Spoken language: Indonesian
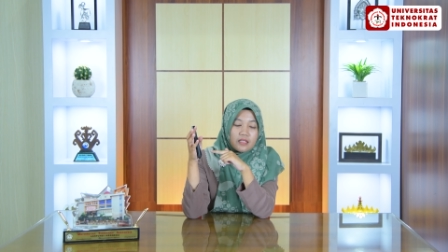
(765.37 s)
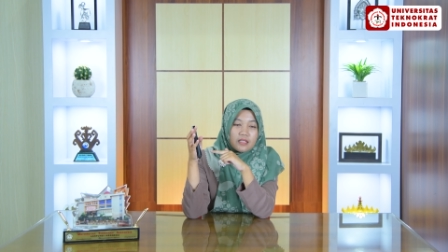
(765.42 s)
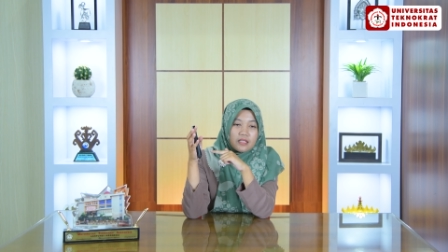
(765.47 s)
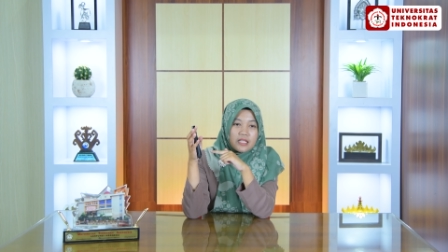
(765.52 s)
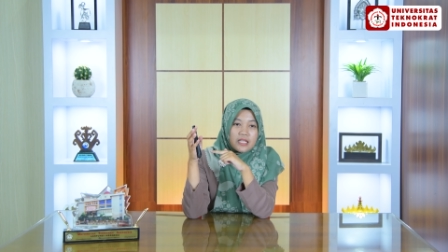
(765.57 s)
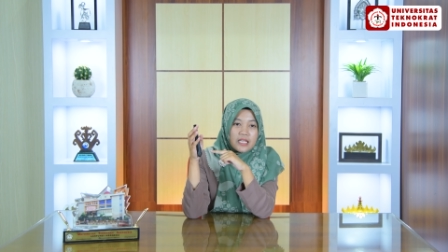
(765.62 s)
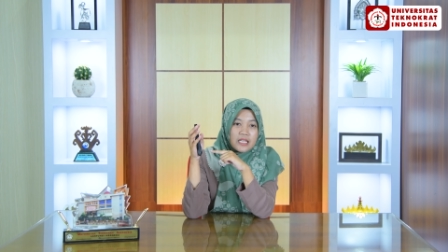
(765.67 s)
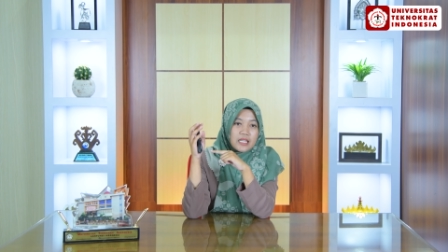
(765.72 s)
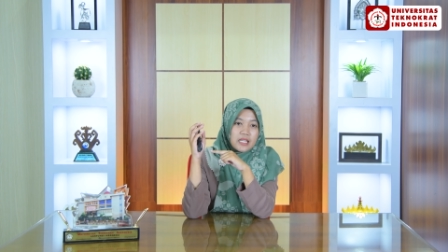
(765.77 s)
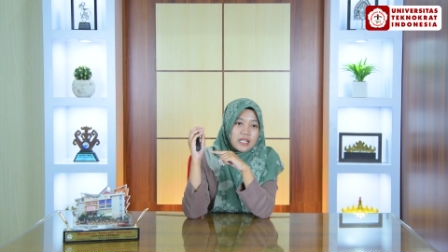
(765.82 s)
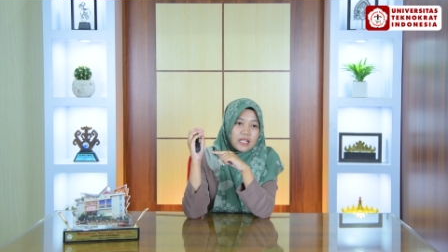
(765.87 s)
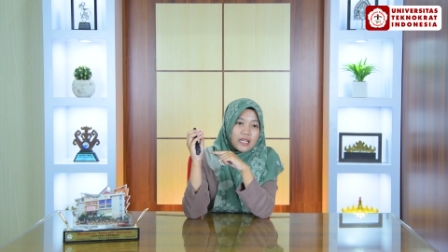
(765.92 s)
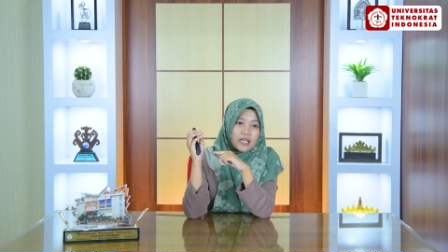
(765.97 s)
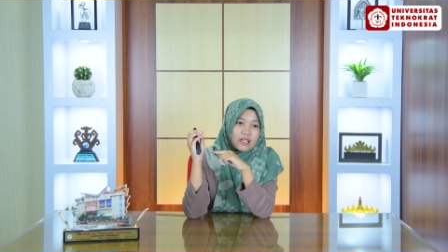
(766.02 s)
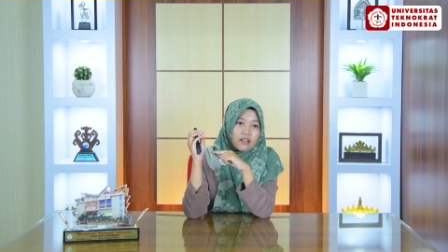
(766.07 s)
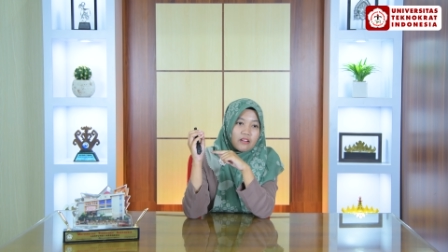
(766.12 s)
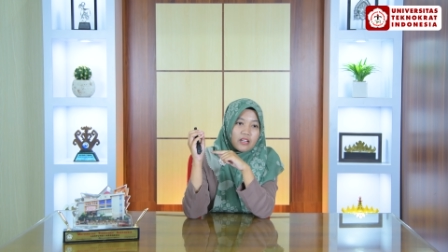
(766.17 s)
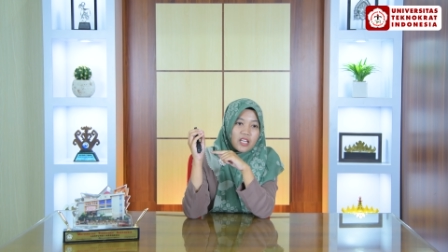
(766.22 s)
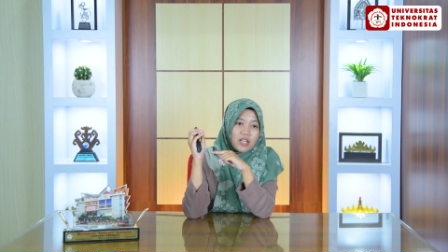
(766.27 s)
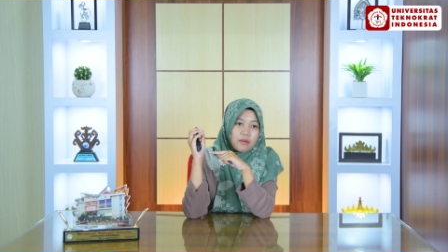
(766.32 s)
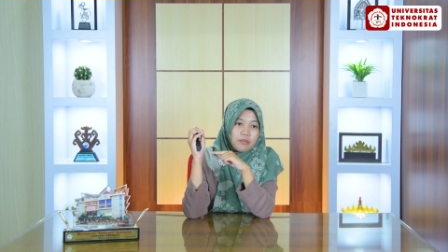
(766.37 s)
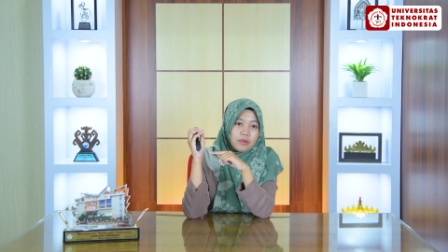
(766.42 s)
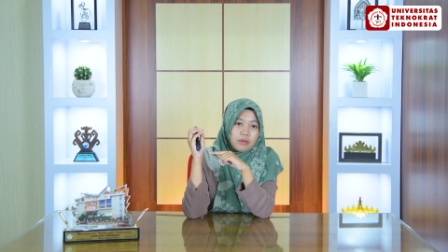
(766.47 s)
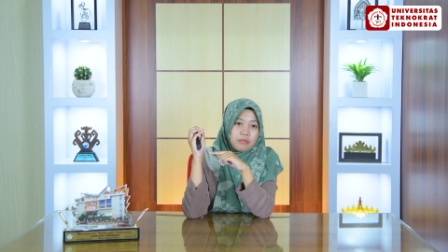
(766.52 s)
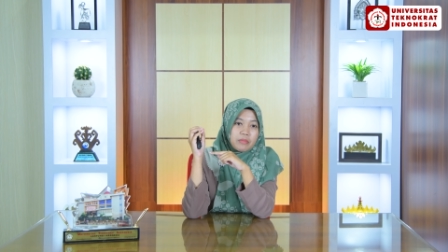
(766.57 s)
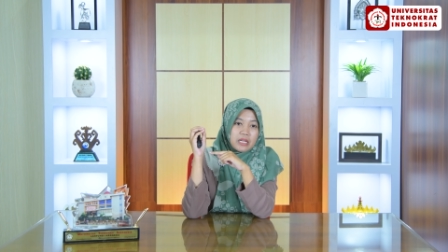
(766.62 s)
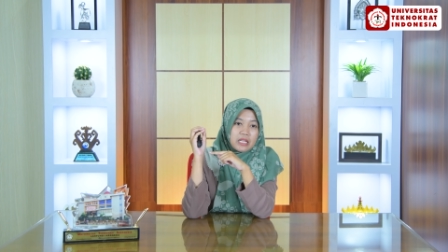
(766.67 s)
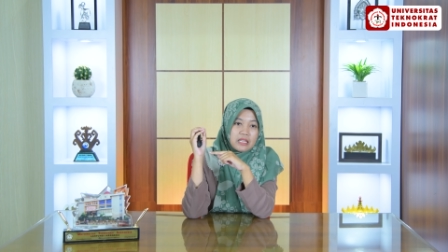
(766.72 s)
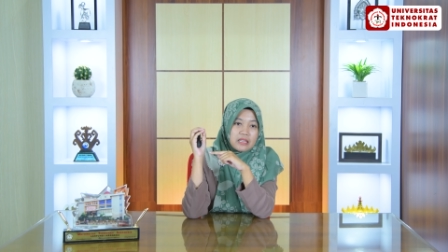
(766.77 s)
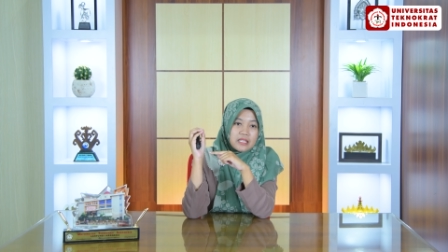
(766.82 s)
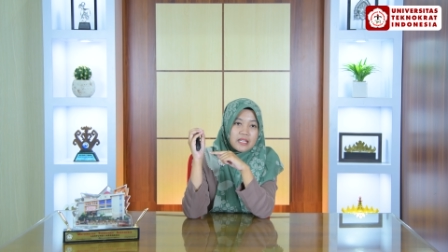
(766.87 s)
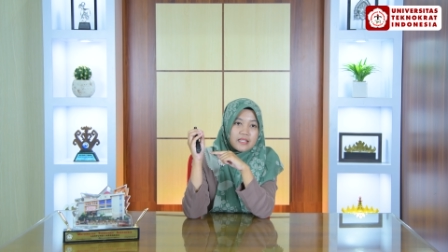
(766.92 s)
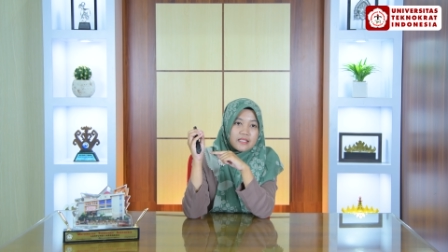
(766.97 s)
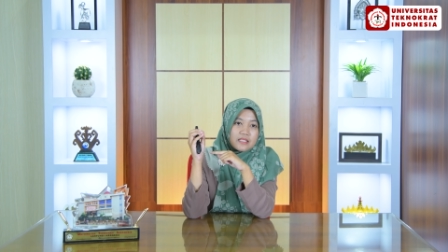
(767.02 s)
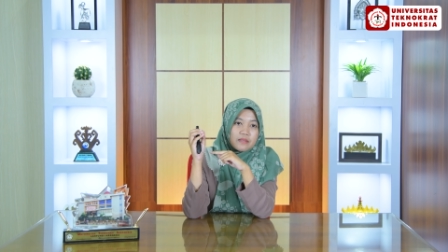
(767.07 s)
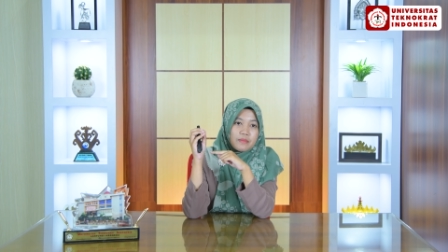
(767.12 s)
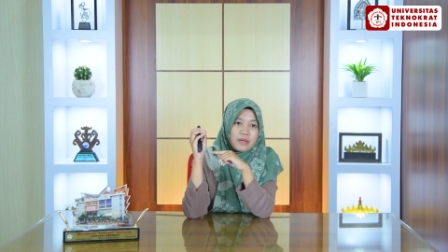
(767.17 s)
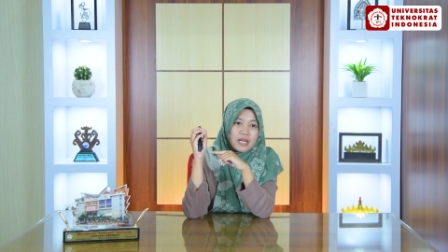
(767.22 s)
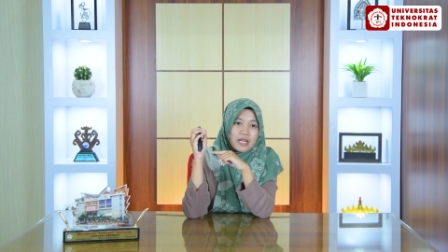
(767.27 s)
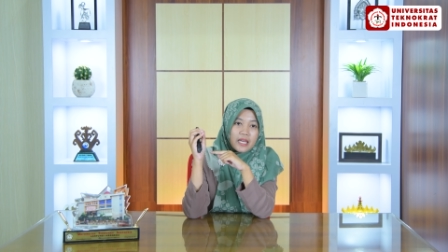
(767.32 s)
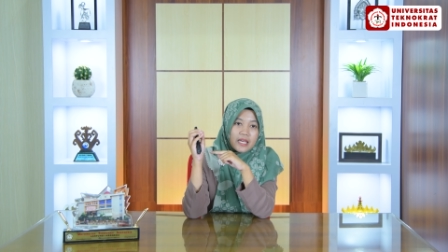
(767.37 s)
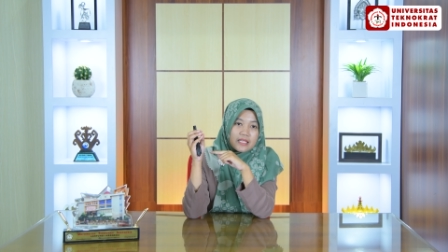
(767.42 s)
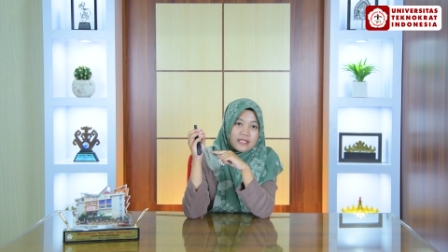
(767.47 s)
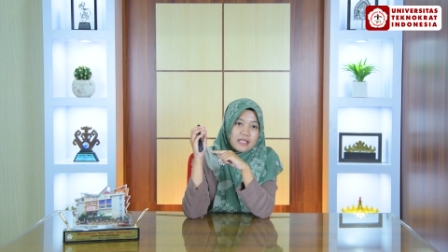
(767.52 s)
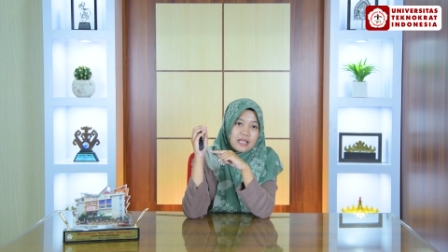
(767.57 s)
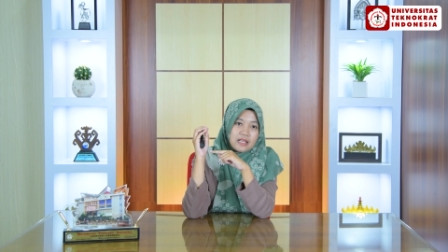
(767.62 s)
diinginkan oleh pemerintah sebagai